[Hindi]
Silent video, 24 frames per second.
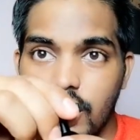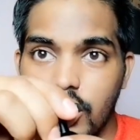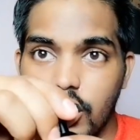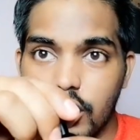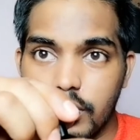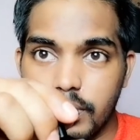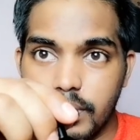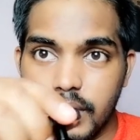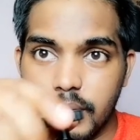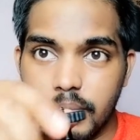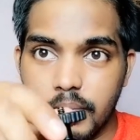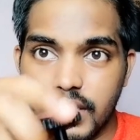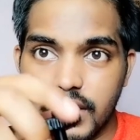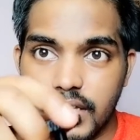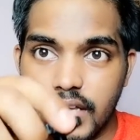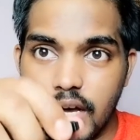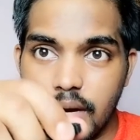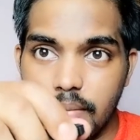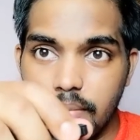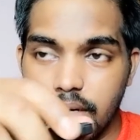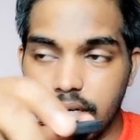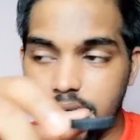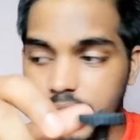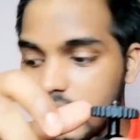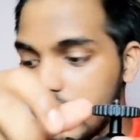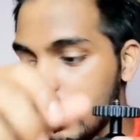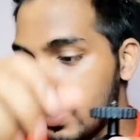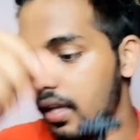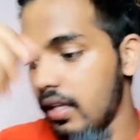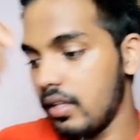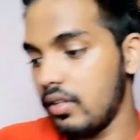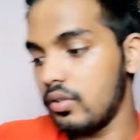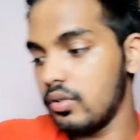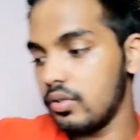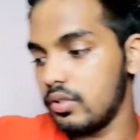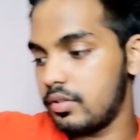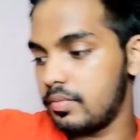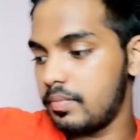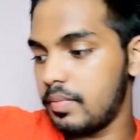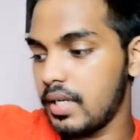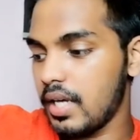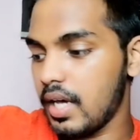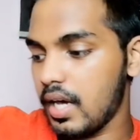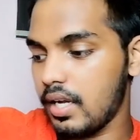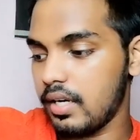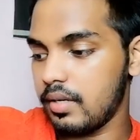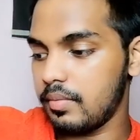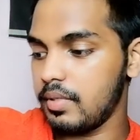और भी बढ़िया बन गया है तो इस पर
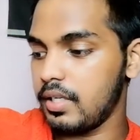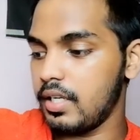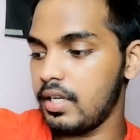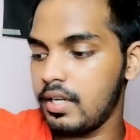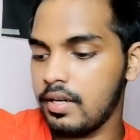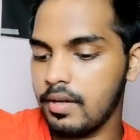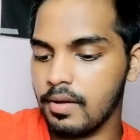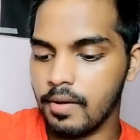यार अभी